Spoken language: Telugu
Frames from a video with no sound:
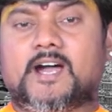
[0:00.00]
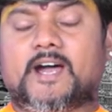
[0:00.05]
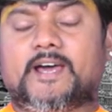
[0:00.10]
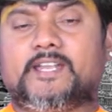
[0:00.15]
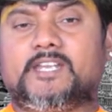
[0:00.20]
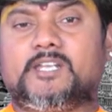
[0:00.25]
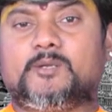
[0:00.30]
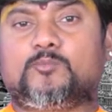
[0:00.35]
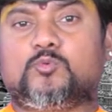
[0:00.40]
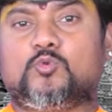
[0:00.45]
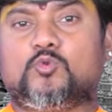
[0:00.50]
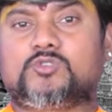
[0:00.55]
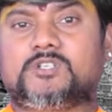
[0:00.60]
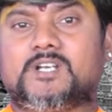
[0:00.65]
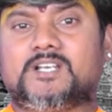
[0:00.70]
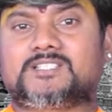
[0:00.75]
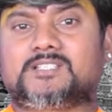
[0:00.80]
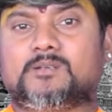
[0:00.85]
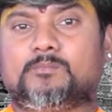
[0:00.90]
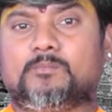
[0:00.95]
అన్ని
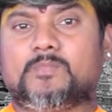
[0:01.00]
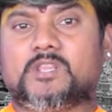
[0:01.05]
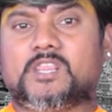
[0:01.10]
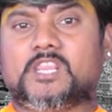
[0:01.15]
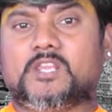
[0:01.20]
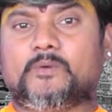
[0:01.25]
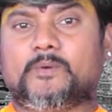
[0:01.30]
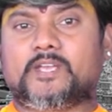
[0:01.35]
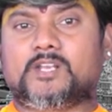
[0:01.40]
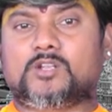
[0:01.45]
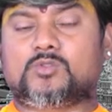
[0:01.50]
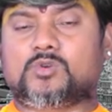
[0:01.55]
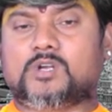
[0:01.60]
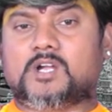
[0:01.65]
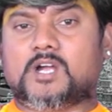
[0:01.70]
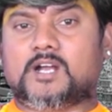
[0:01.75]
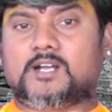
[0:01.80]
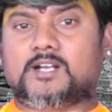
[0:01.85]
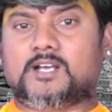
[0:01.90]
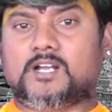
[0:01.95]
పూజా సంబంధమైన
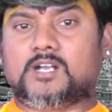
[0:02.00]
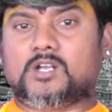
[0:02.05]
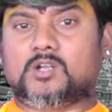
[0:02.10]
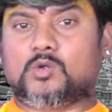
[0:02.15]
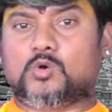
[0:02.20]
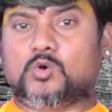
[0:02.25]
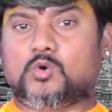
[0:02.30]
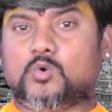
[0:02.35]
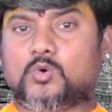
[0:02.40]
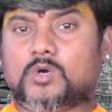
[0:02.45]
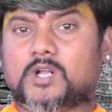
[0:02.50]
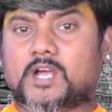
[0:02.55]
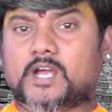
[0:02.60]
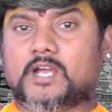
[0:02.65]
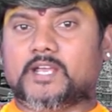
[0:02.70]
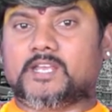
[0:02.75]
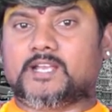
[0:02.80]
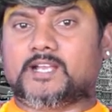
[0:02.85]
దుకాణాల్లో కూడా